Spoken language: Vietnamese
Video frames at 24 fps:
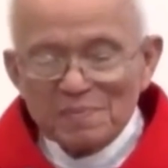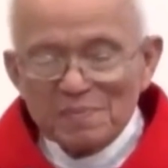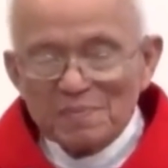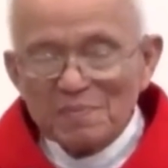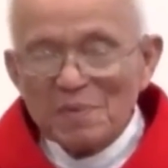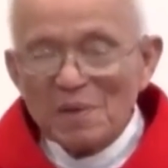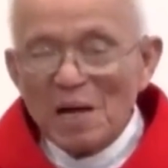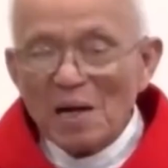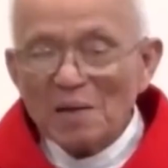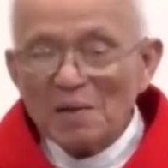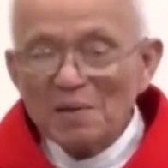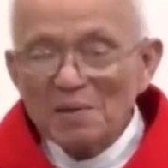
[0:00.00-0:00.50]

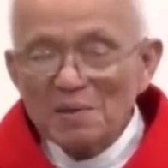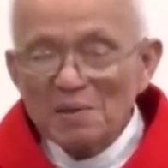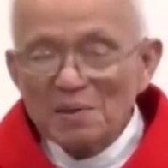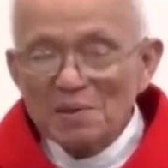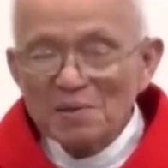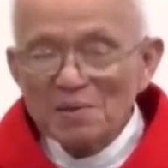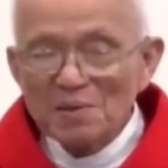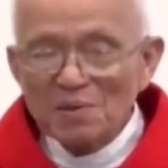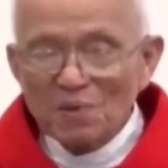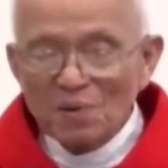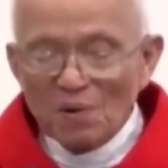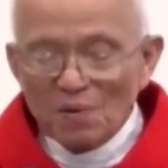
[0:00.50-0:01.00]
Đang đưa
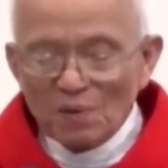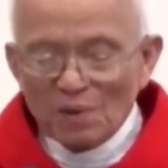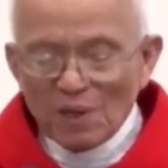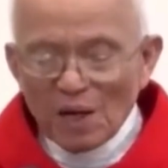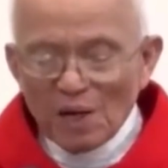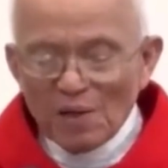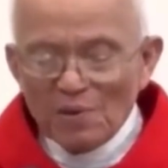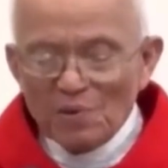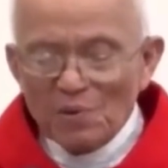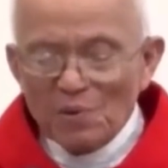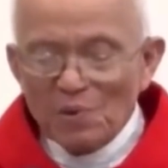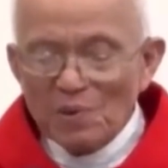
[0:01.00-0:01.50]
đứa con
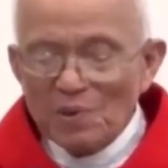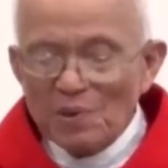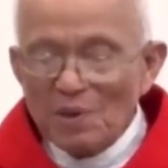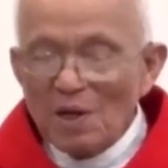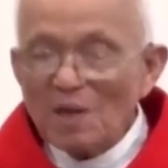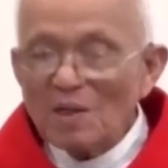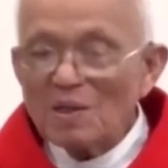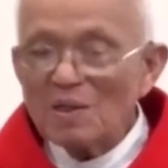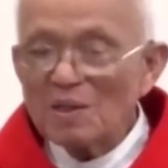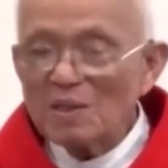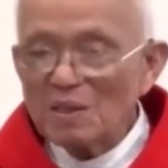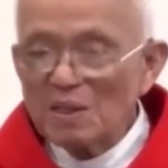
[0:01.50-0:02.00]
trai duy
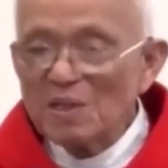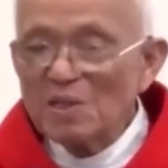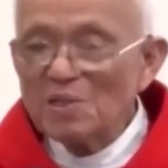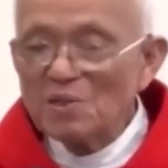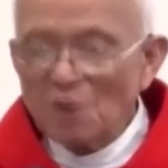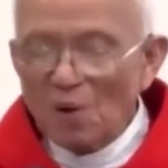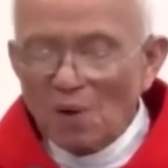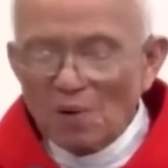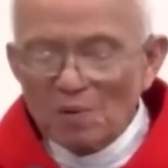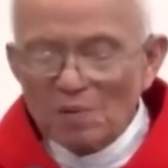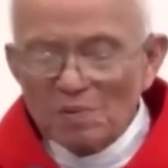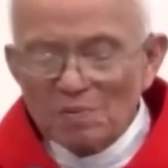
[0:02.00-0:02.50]
nhất đi
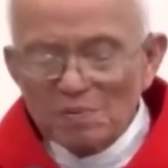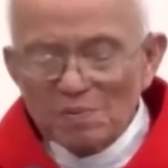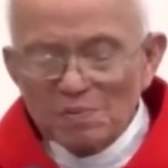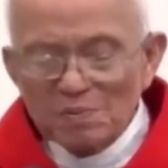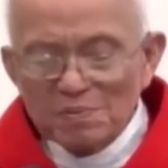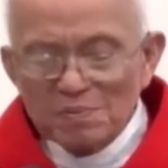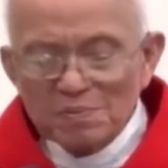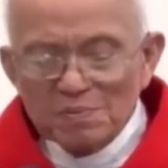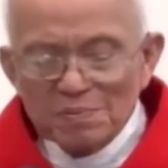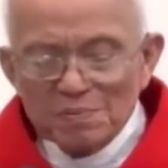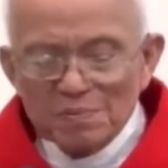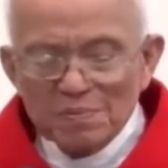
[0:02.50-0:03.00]
chôn.
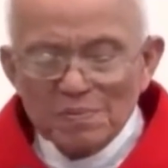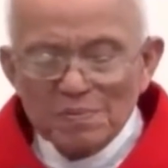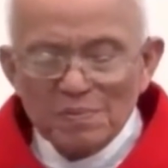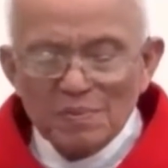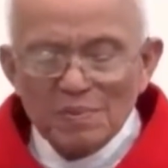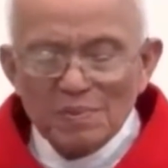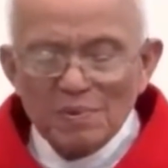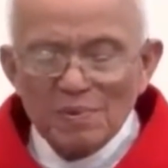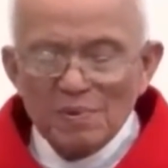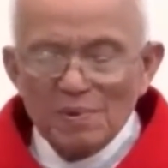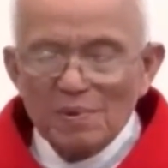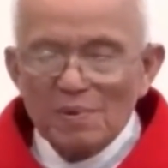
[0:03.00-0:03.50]

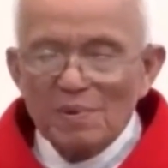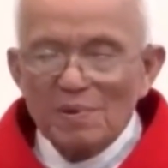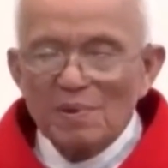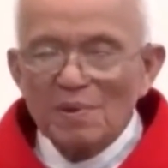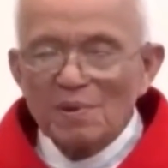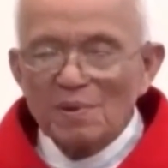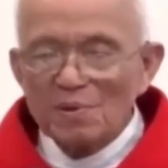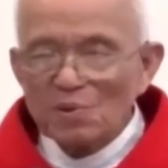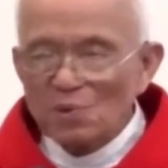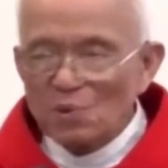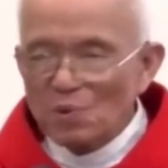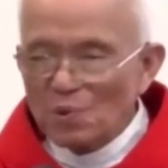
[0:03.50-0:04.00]

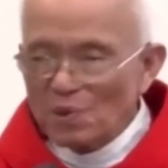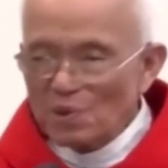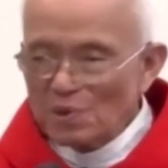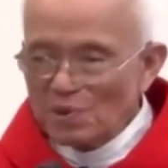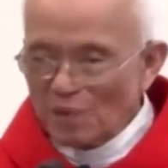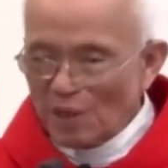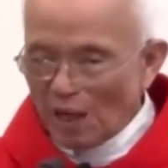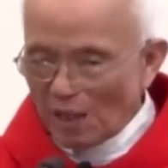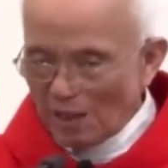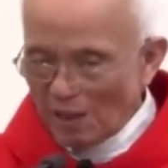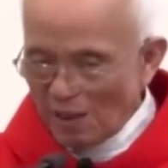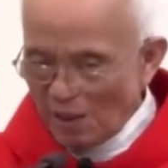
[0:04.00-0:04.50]
Chúa
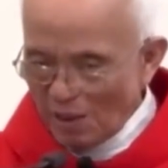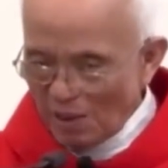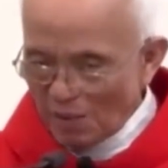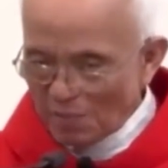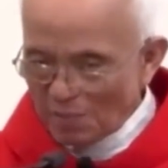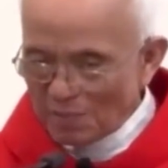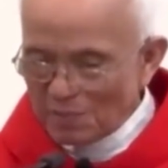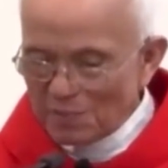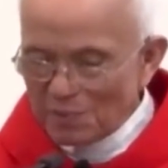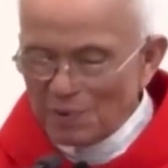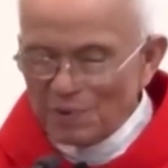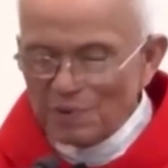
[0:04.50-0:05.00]
chạnh
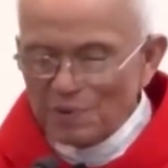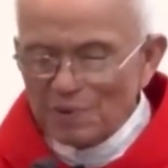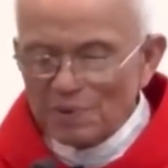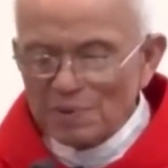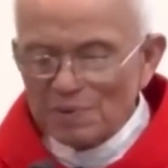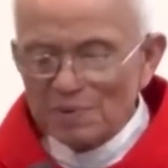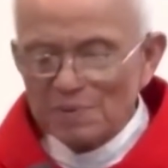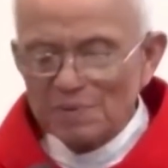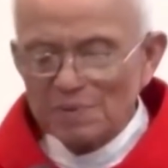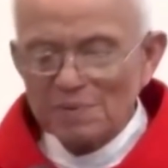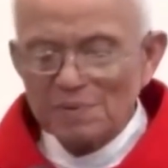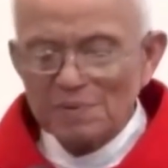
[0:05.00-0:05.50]
lòng
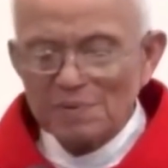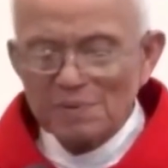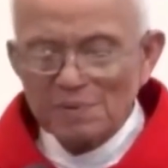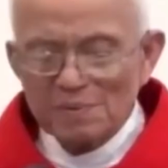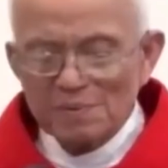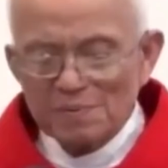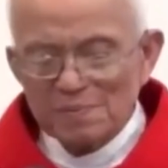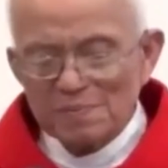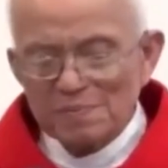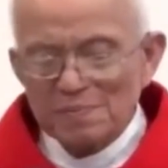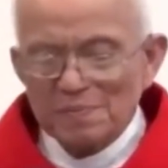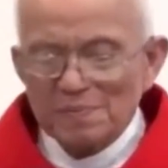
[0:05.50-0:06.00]
thương
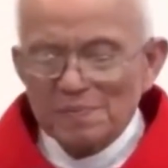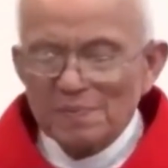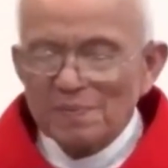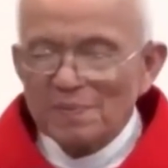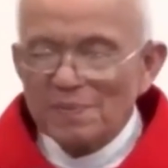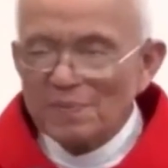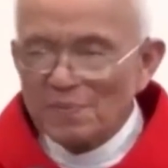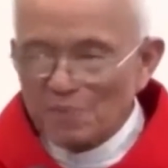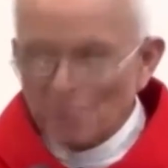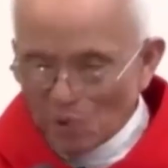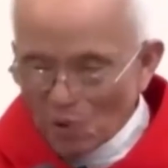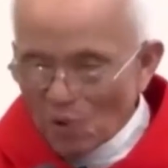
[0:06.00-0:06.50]

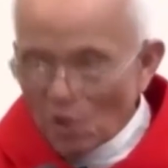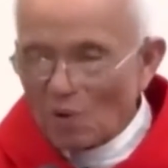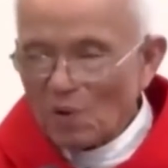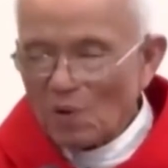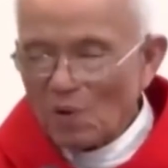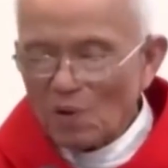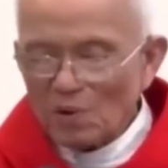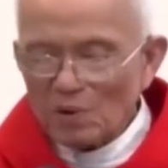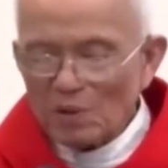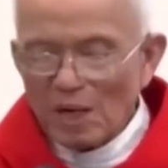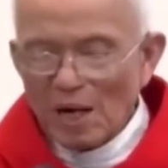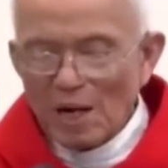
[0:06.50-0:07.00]
cho
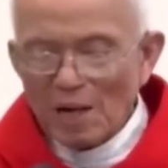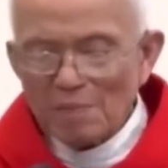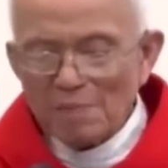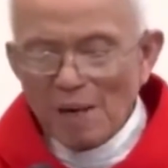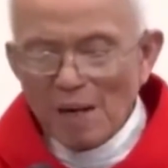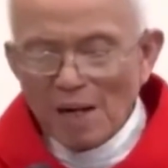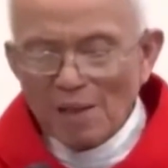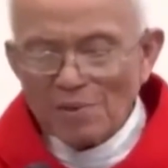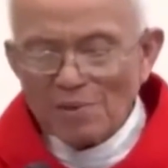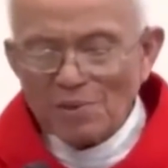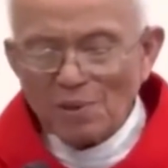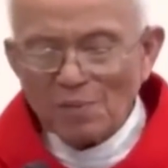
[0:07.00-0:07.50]
con trai
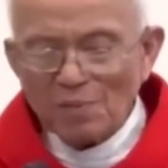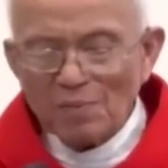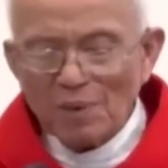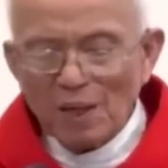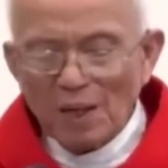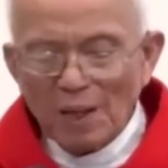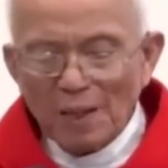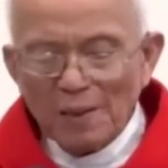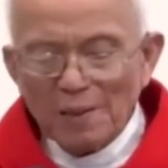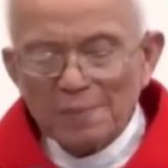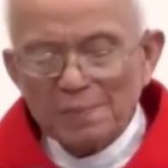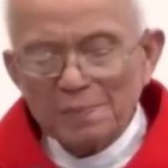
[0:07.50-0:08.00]
bà sống
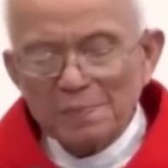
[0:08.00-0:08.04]
lại.